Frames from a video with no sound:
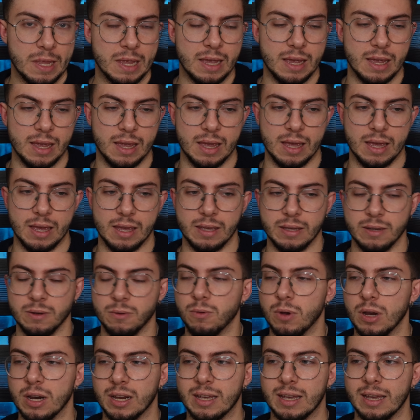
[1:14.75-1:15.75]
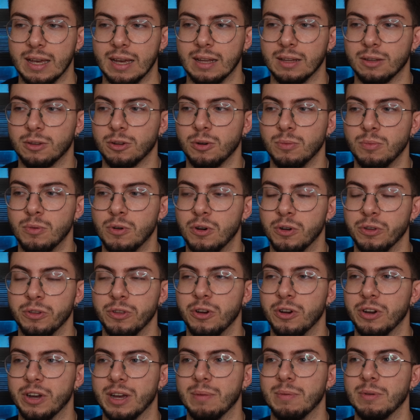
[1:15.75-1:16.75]
e in qualche altro
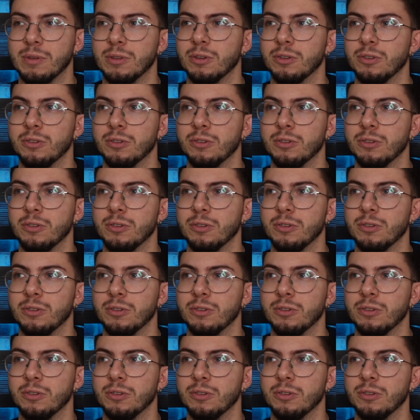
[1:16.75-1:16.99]
modo, capito,